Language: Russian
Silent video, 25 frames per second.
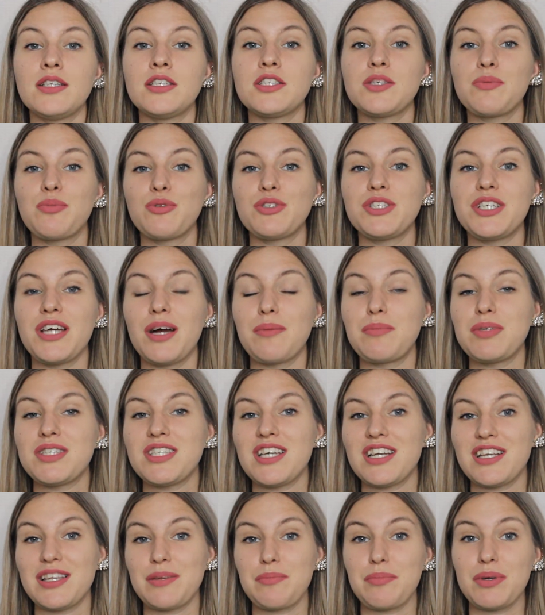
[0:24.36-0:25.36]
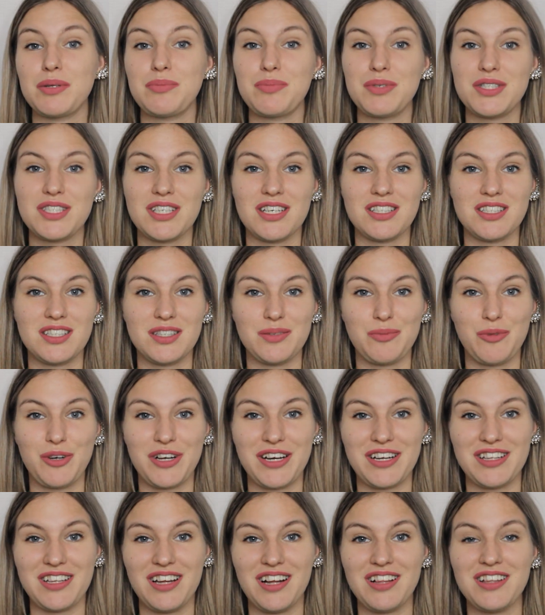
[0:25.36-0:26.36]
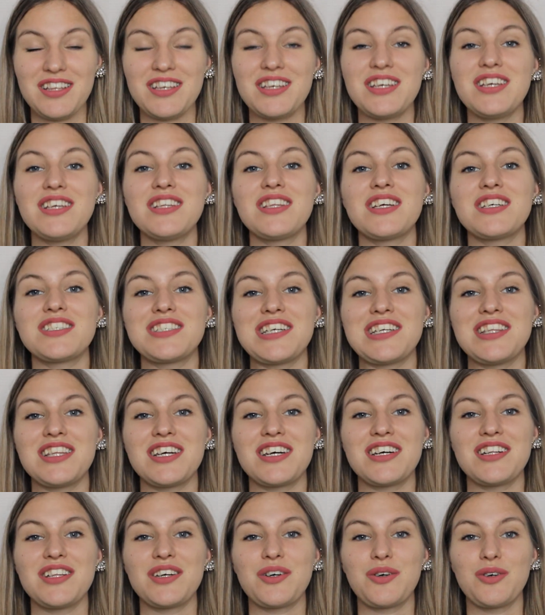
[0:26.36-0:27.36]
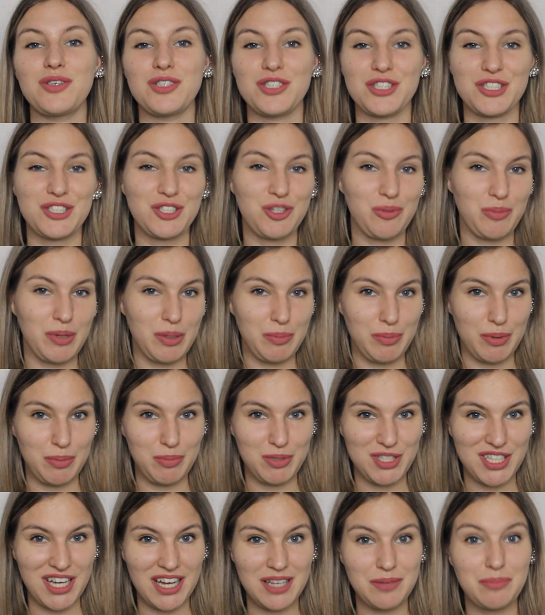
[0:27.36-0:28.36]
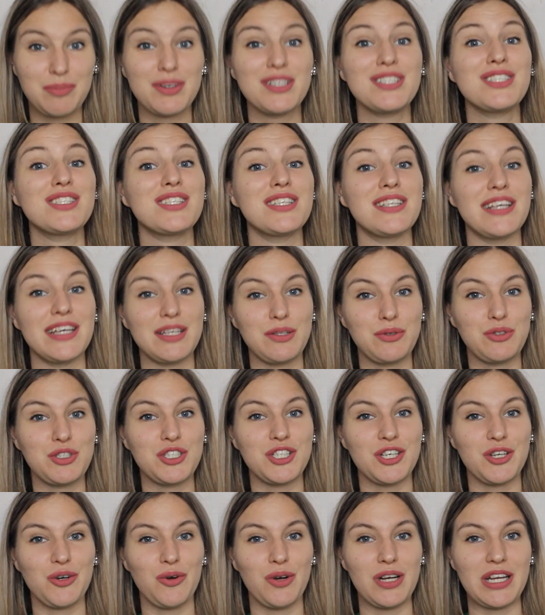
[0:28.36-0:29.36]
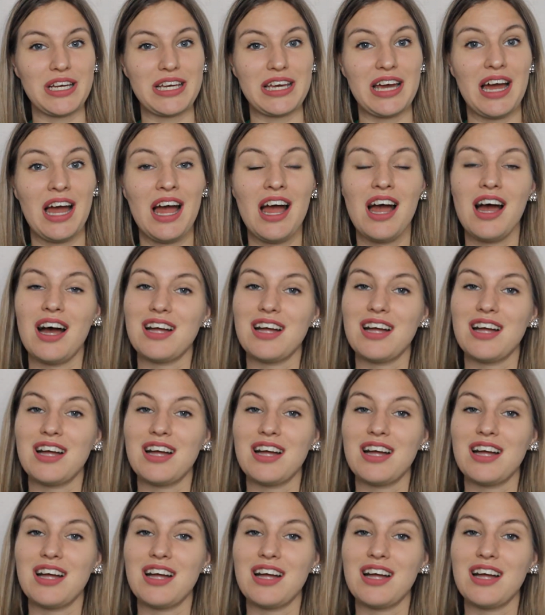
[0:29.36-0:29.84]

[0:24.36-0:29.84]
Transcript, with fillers: Не забудьте обязательно подписаться на мой канал и нажать на колокольчик, чтобы не пропускать мои следующие ролики,